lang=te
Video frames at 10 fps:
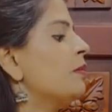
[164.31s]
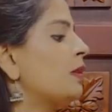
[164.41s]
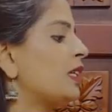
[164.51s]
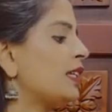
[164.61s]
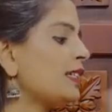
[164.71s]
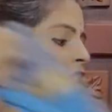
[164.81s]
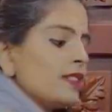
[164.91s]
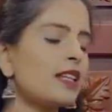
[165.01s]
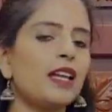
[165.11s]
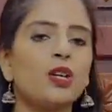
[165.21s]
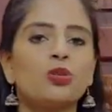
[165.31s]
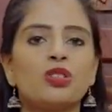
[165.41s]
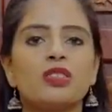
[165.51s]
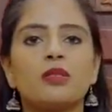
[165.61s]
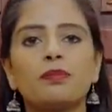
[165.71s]
మన నెక్స్ట్ శారీ
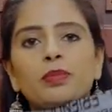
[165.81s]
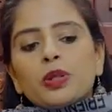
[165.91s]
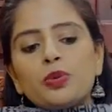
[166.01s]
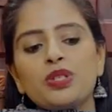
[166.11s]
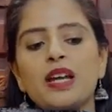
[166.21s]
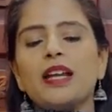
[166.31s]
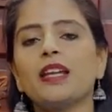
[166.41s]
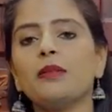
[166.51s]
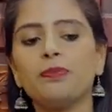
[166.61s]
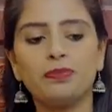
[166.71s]
వచ్చేసి బ్లూ శారీ